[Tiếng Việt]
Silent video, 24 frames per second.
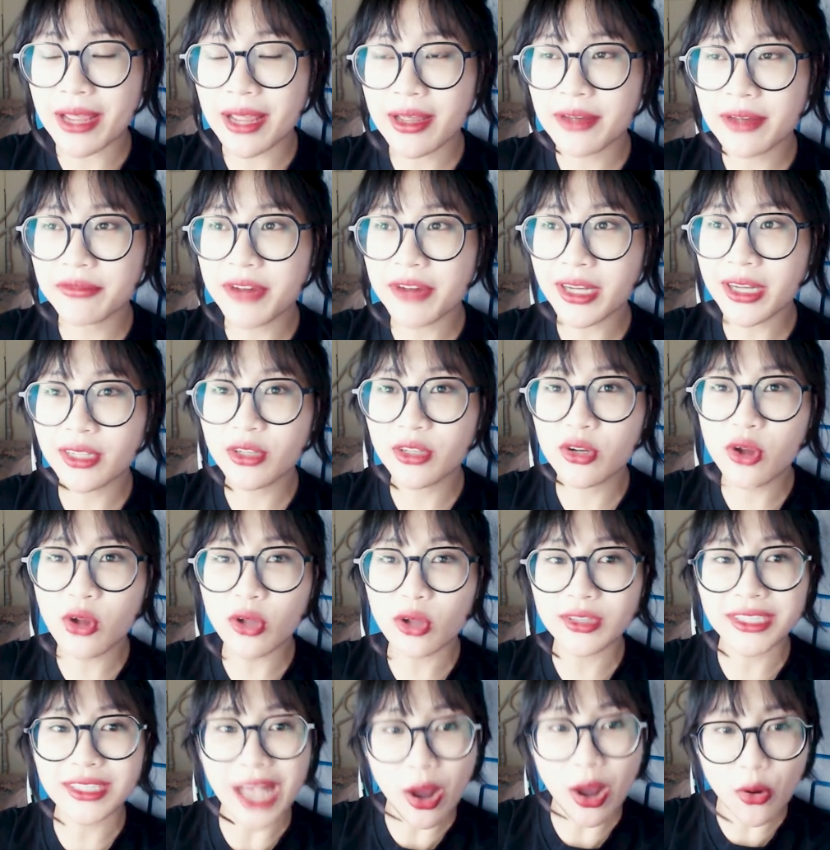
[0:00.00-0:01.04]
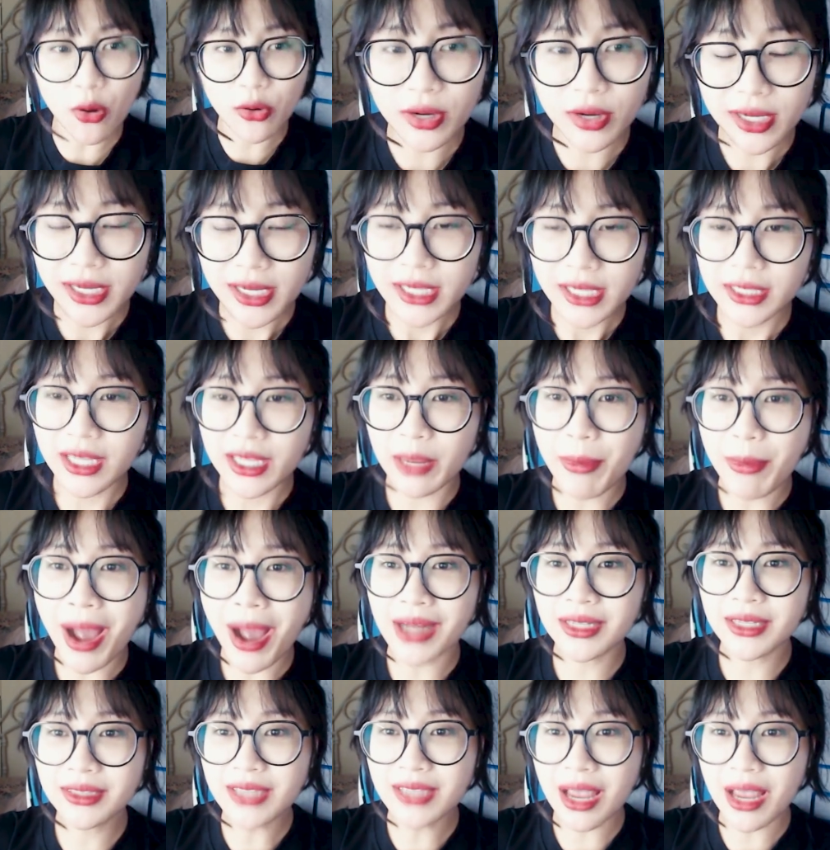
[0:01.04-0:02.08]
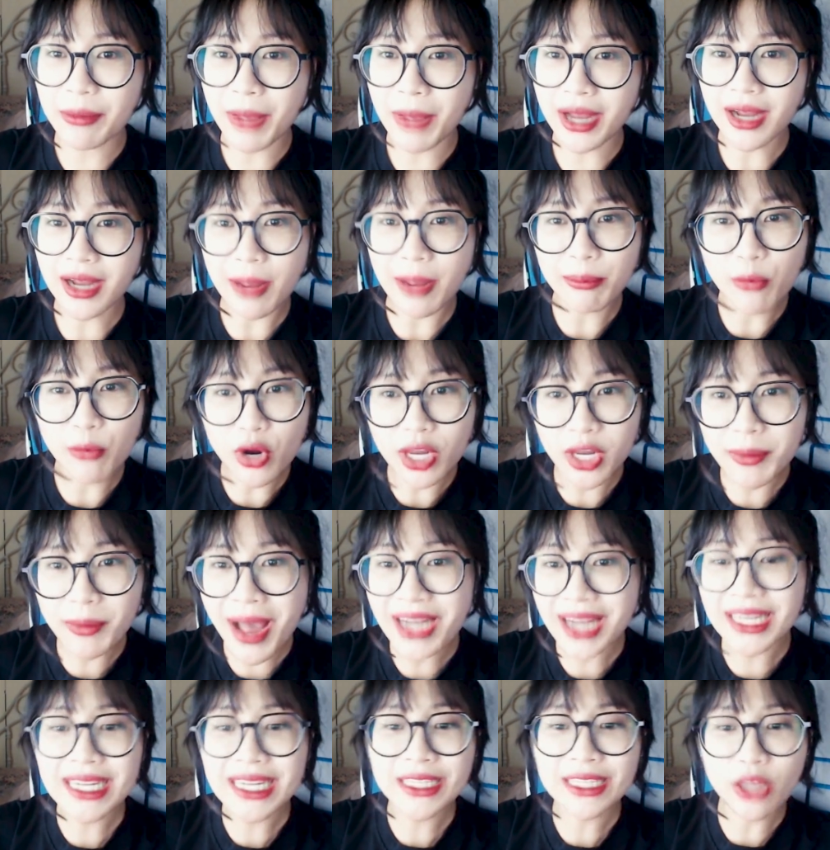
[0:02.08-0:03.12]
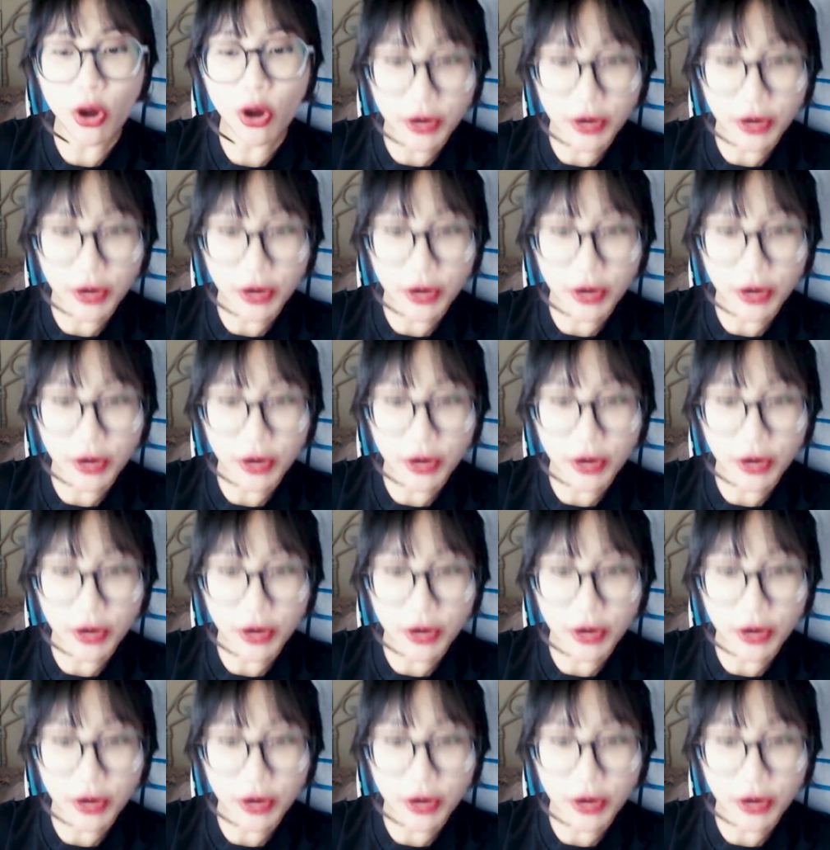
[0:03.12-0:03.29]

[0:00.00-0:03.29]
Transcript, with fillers: vớt nốt rau thì bà đứng dậy bà cầm mỗi cái bát đi thôi